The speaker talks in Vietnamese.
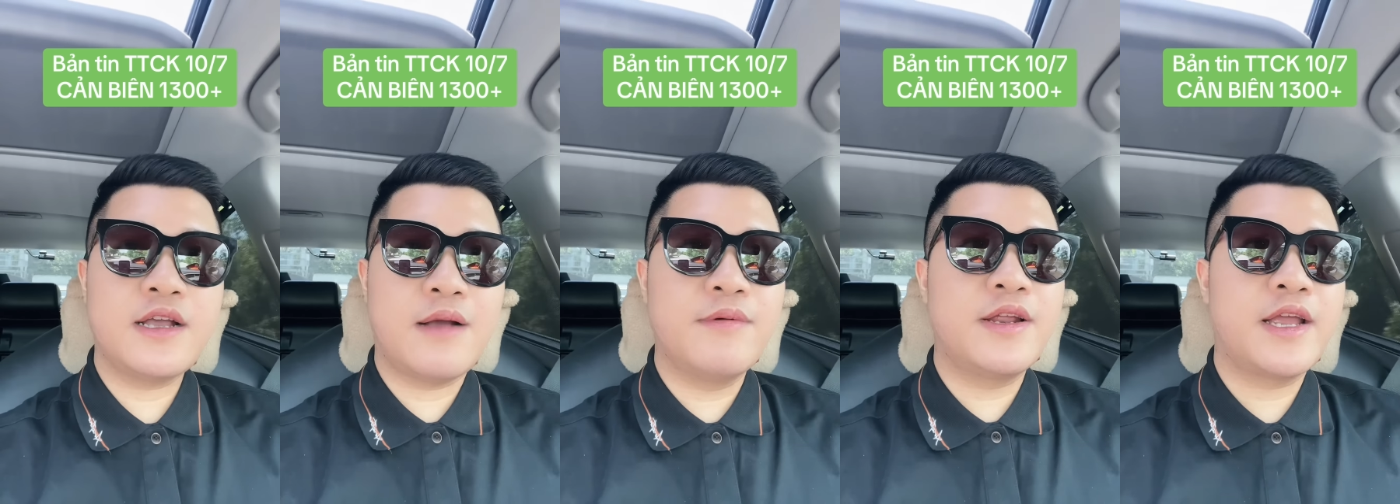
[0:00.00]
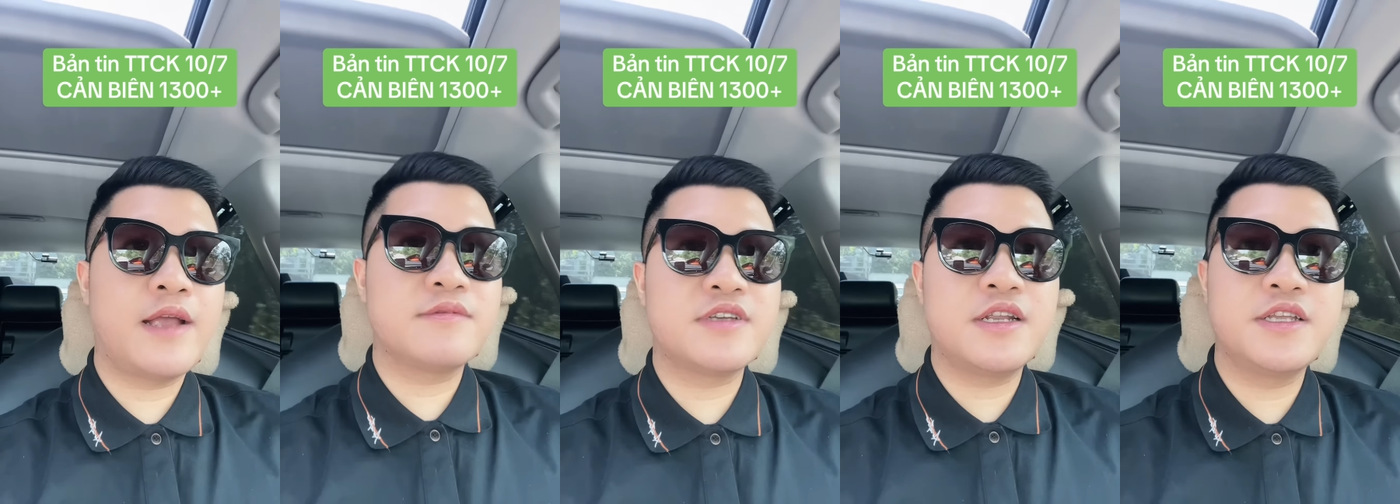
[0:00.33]
Cảm ơn anh
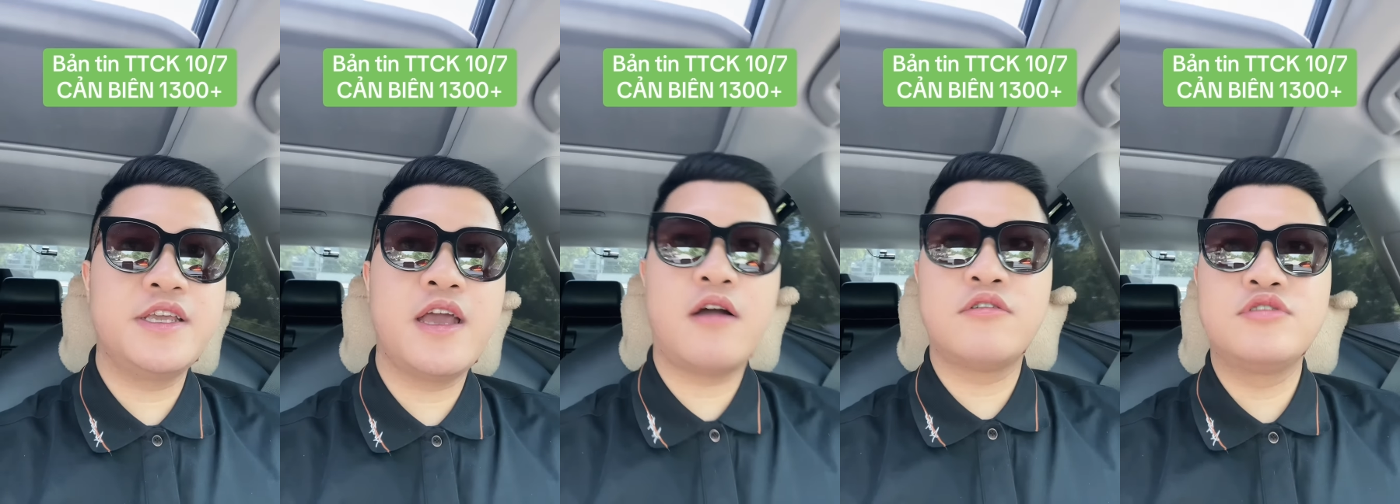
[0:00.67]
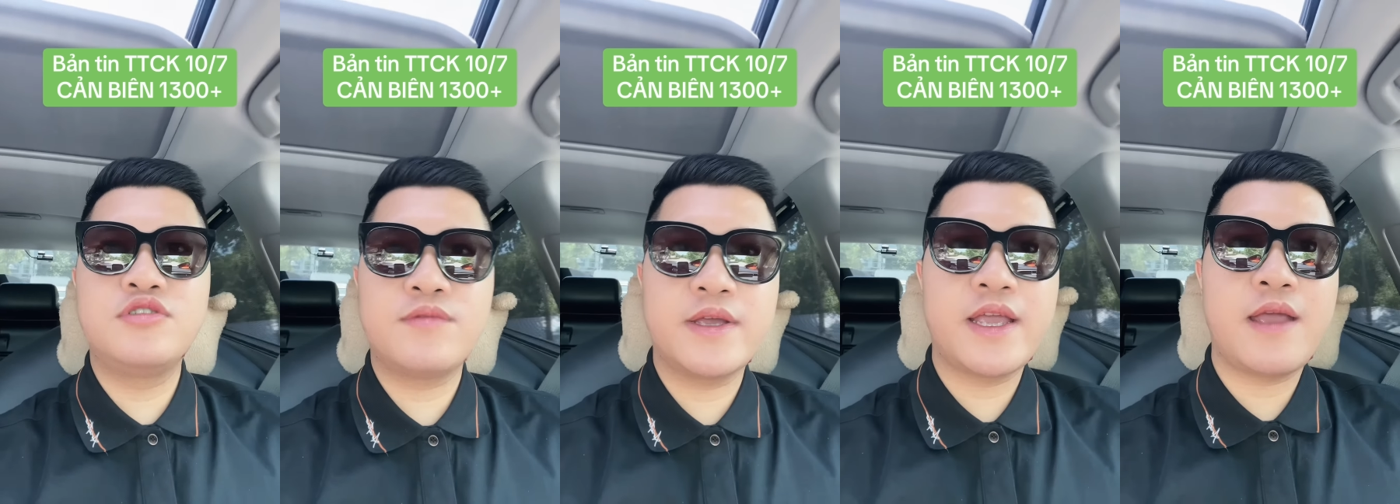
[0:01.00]
em rất là nhiều.
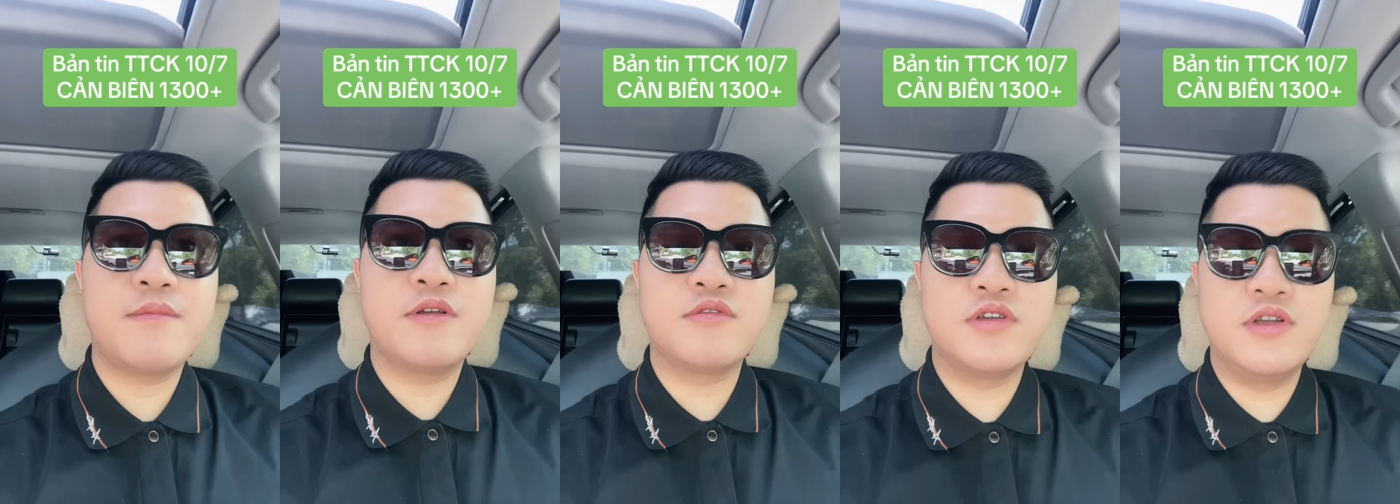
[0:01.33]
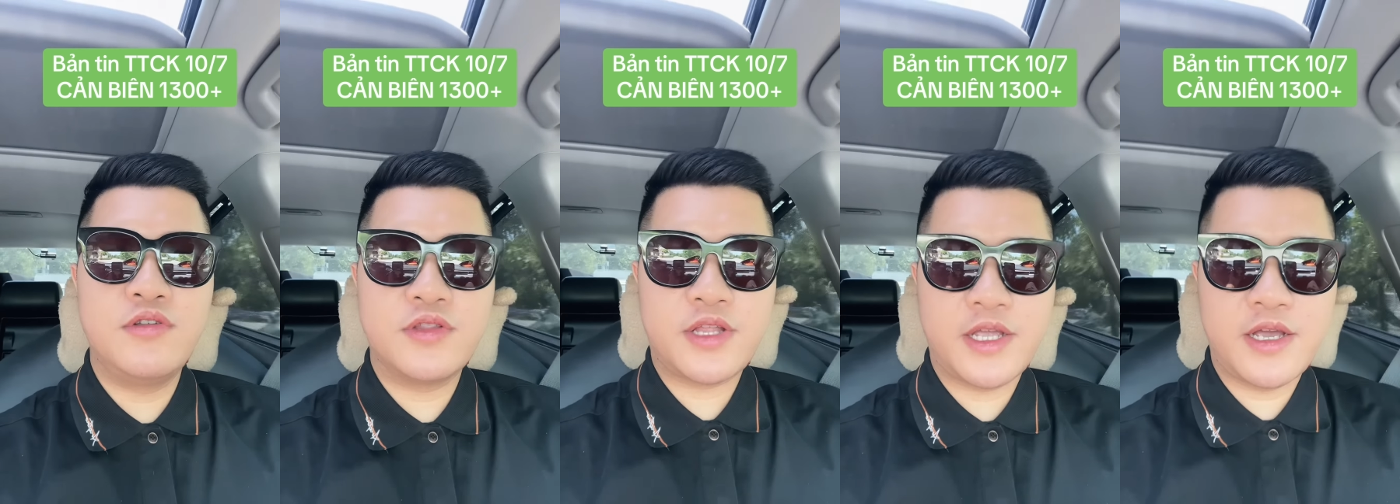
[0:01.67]
Chúc anh em đầu tư
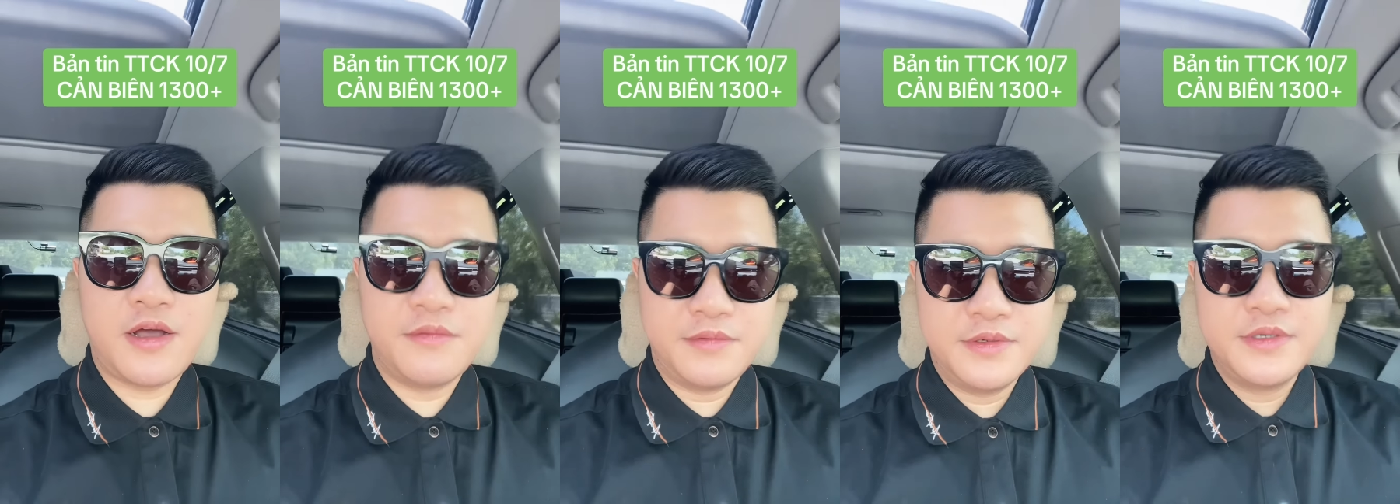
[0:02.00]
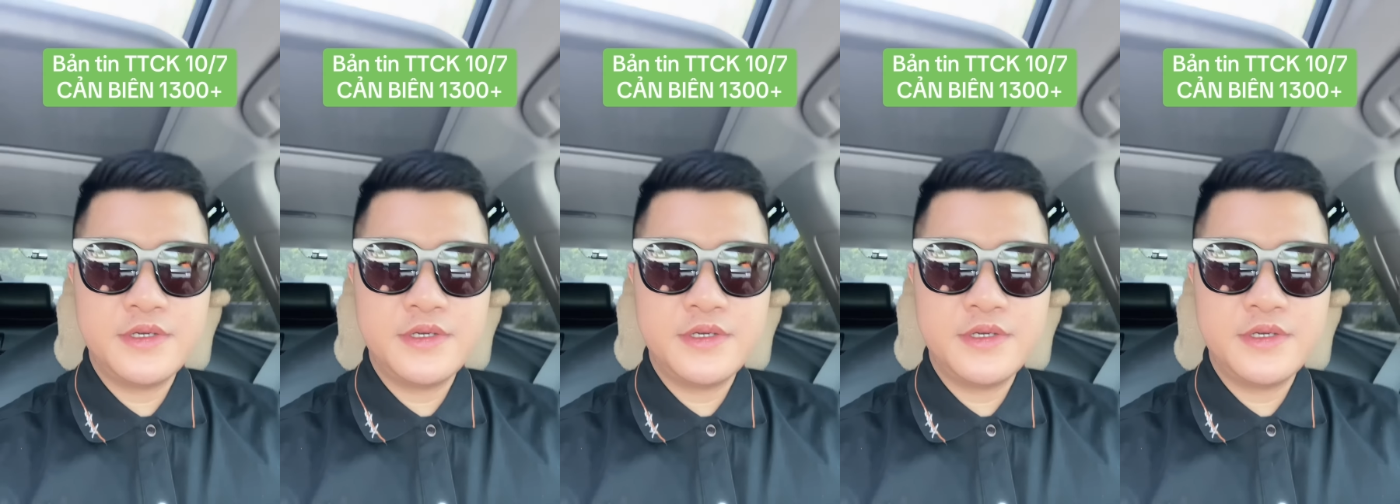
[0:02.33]
luôn thành công.